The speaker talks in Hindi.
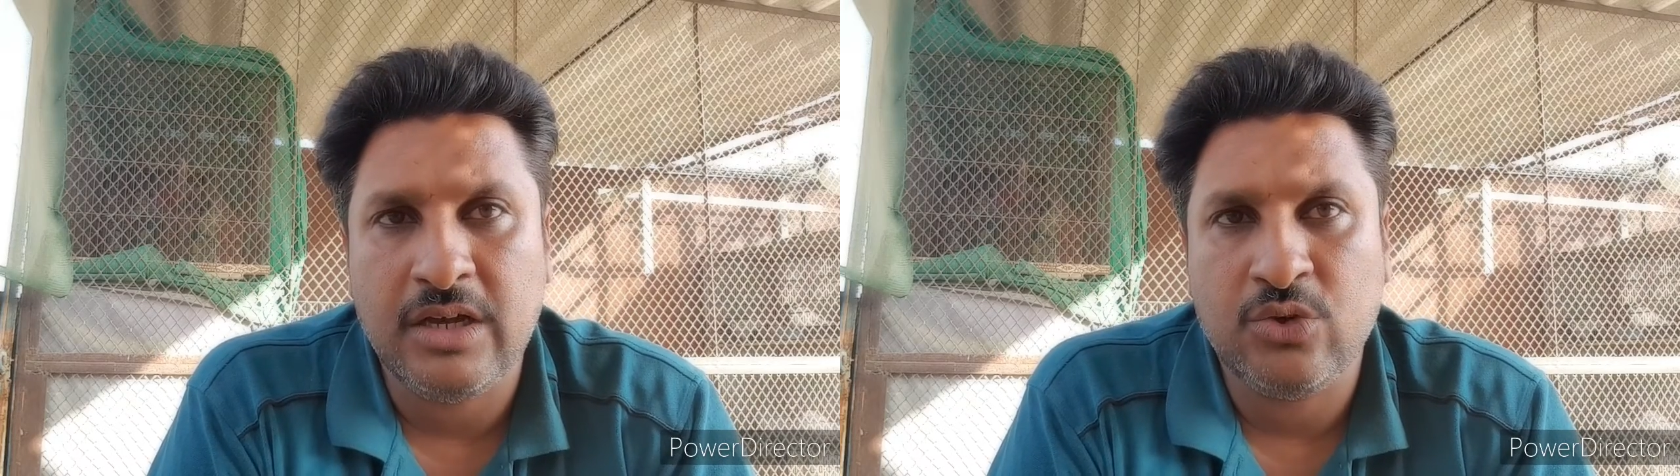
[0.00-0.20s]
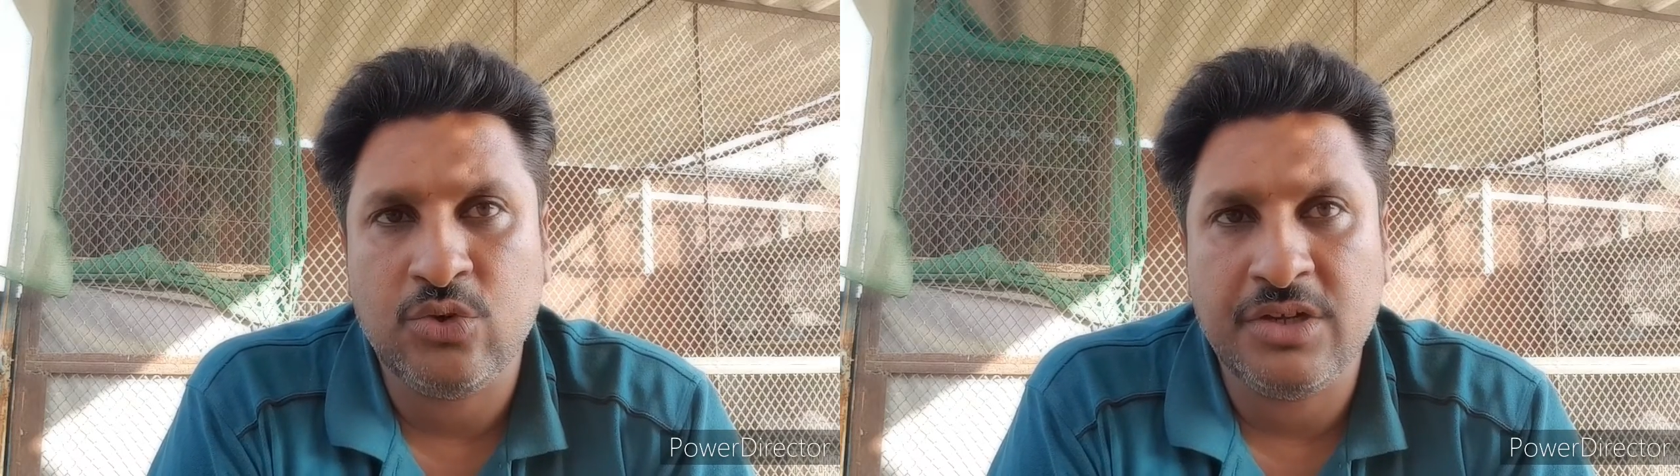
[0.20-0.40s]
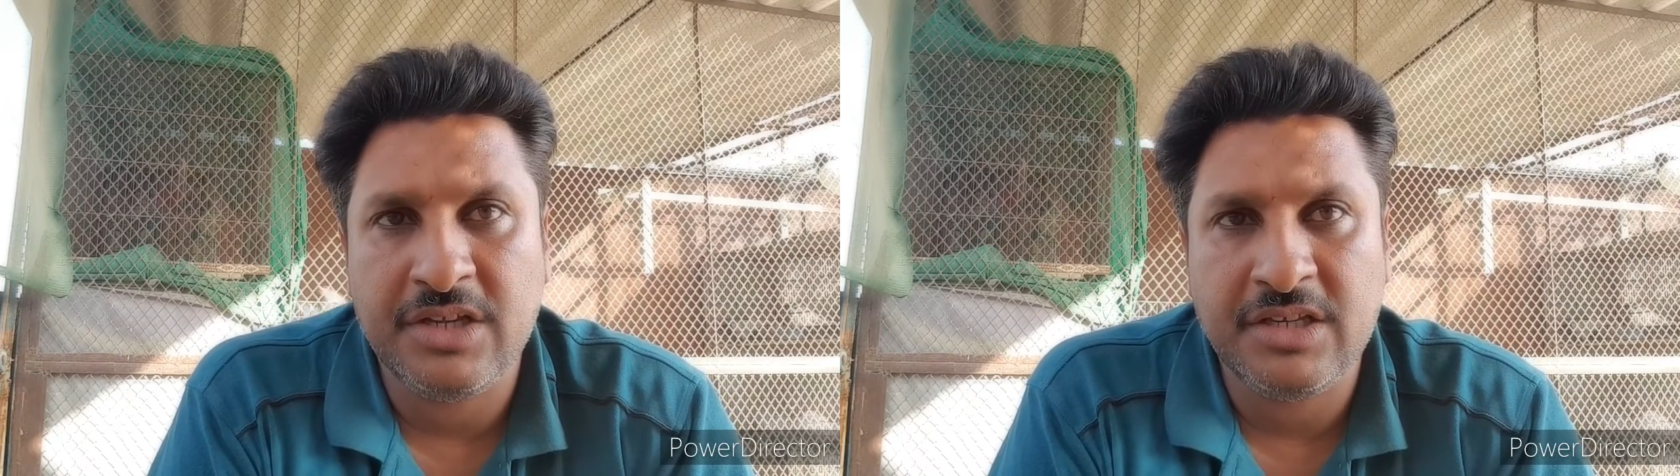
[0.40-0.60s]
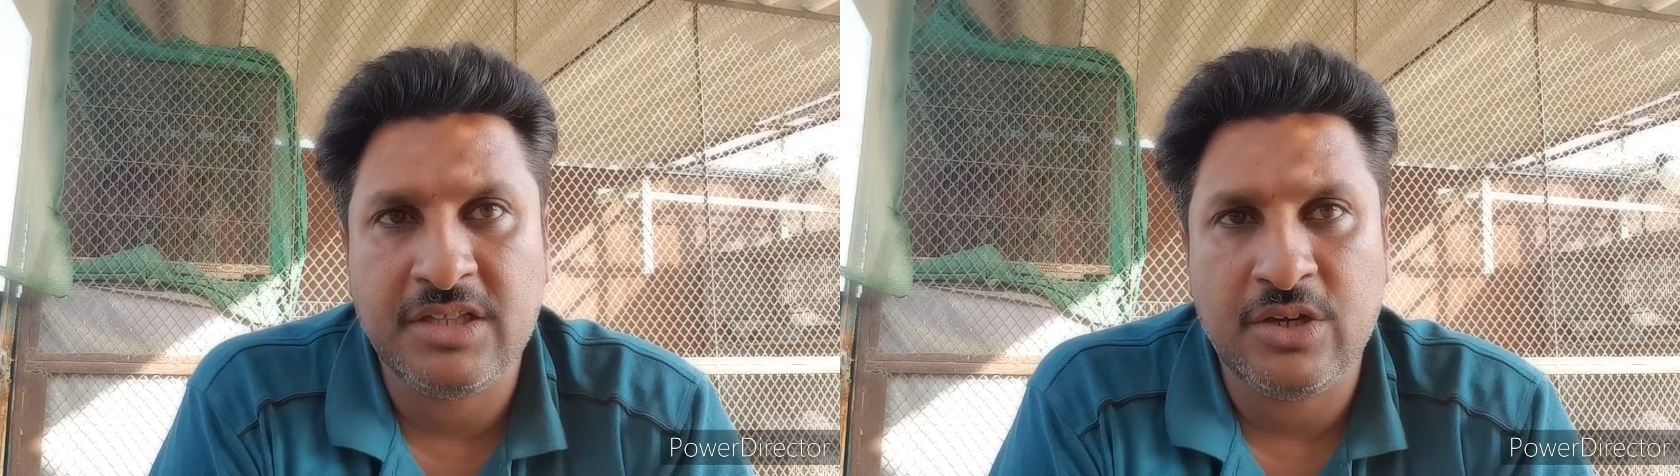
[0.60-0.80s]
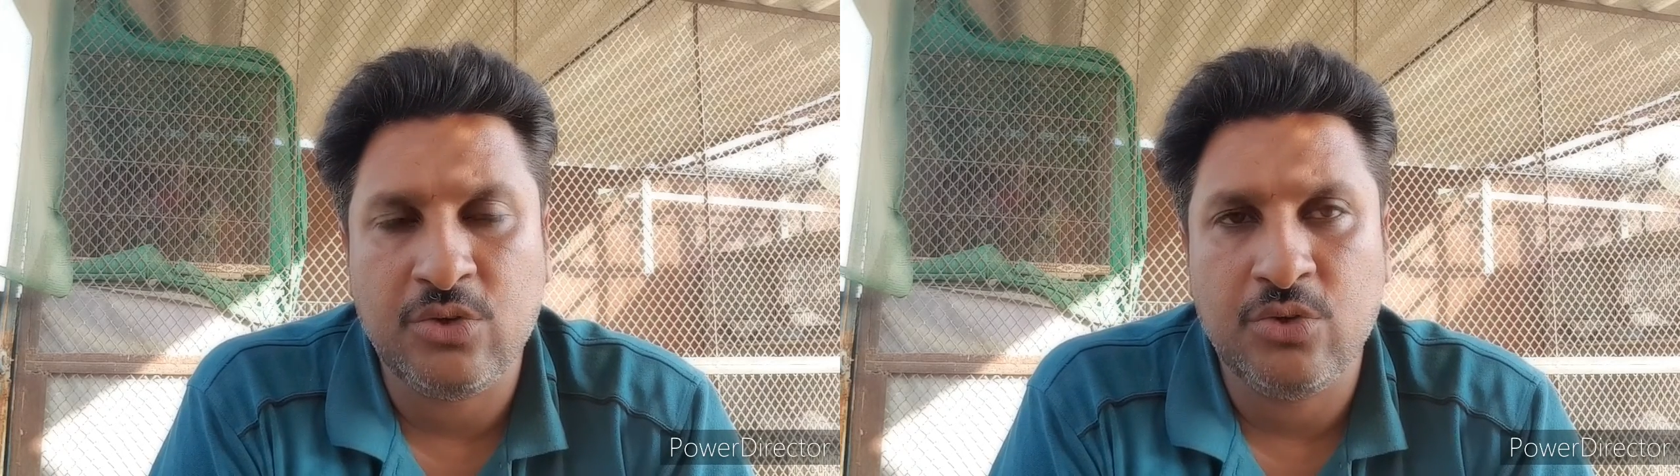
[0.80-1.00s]
आँखों के
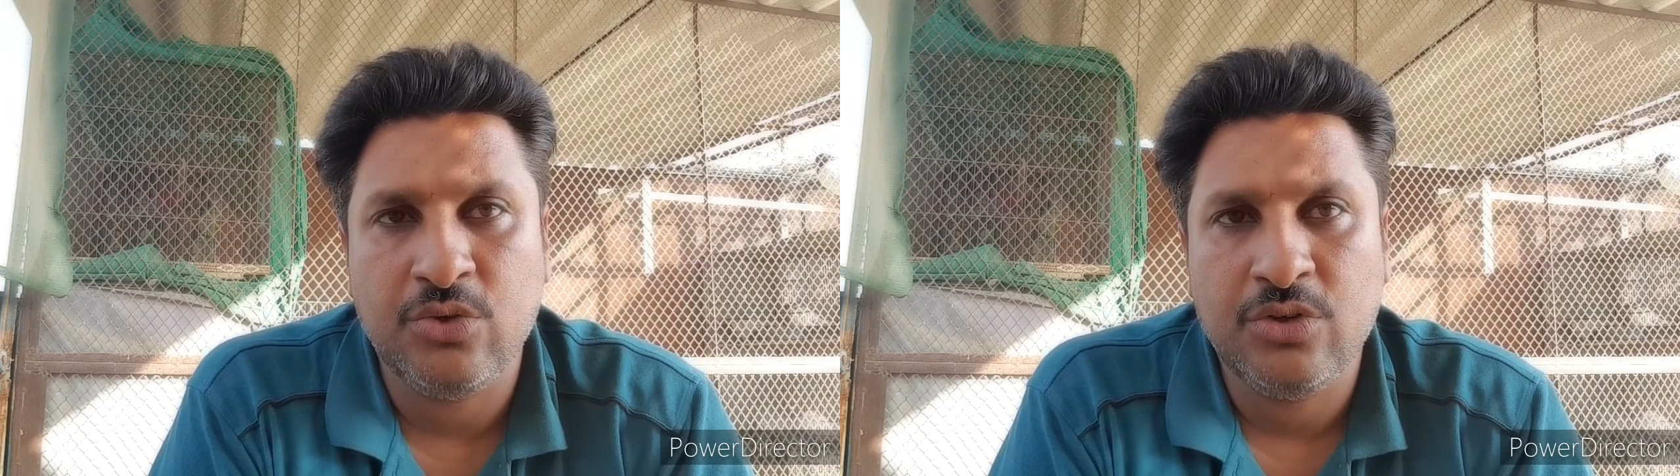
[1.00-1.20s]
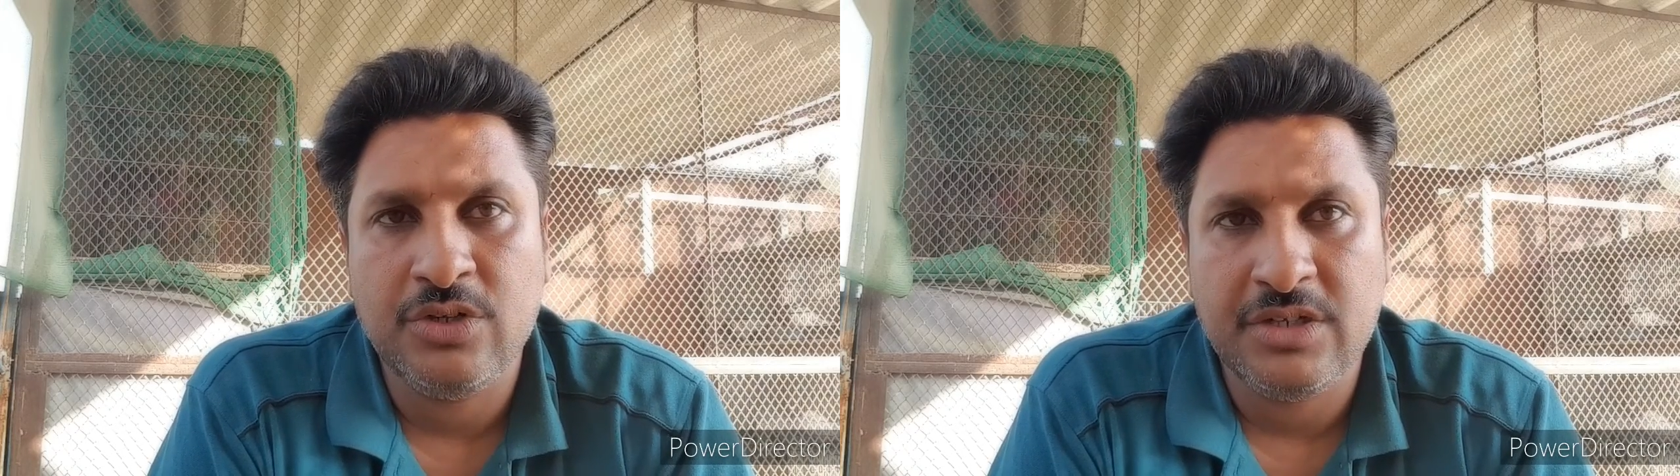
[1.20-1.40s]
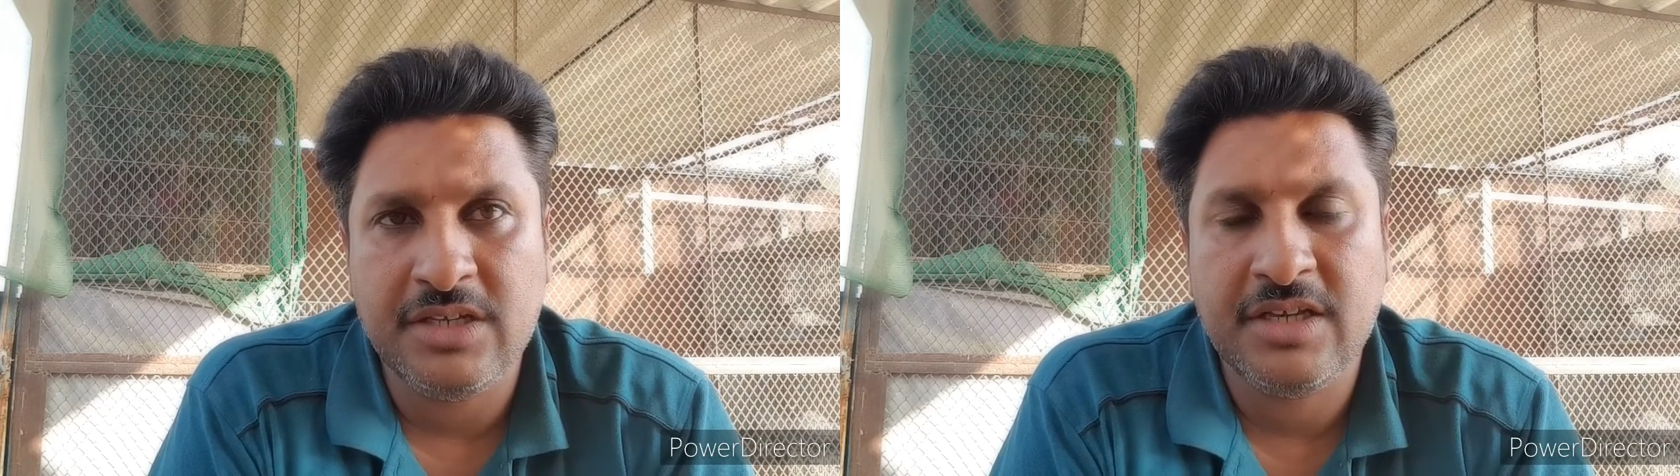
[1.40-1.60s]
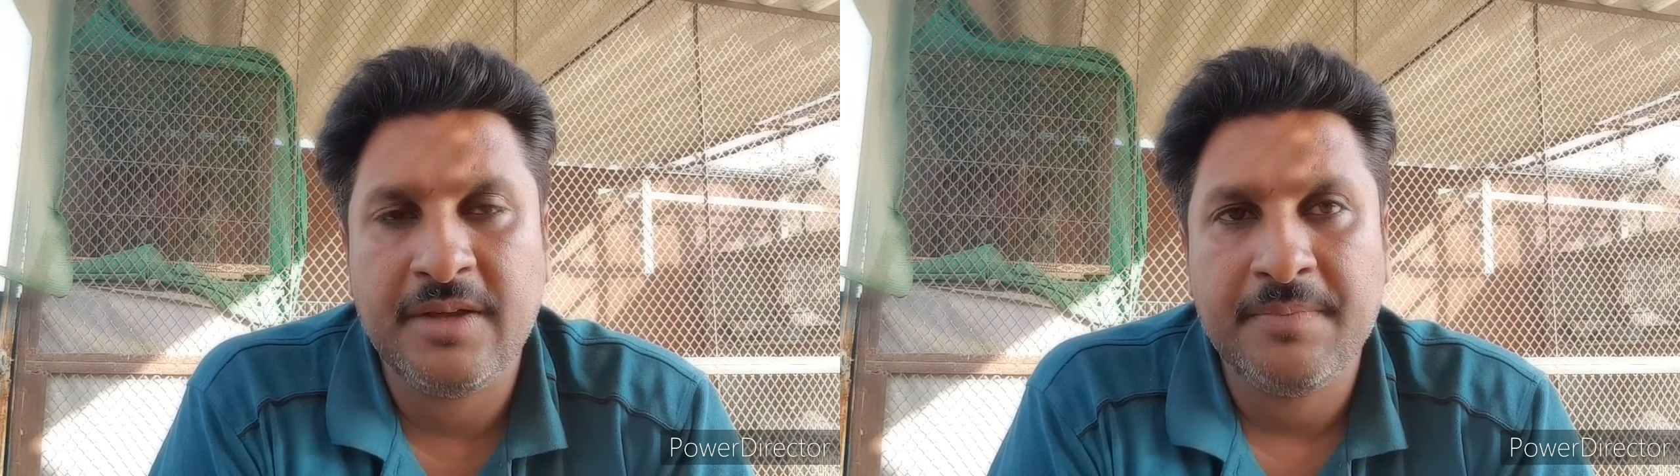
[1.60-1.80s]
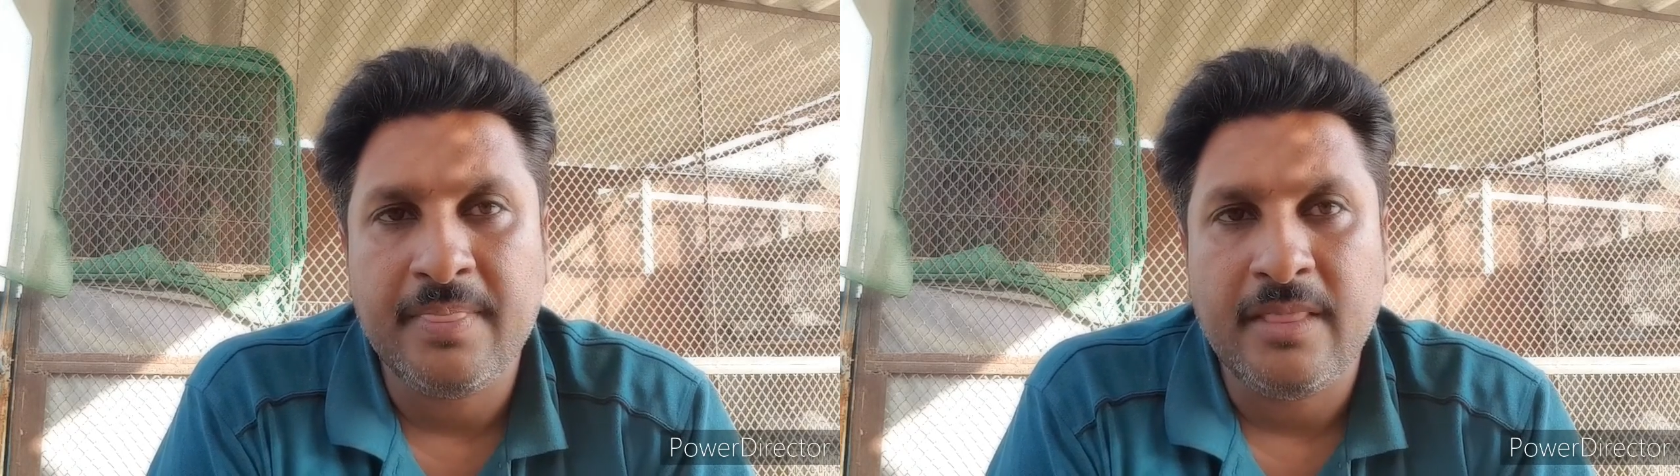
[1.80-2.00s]
रिंग देखो ठीक है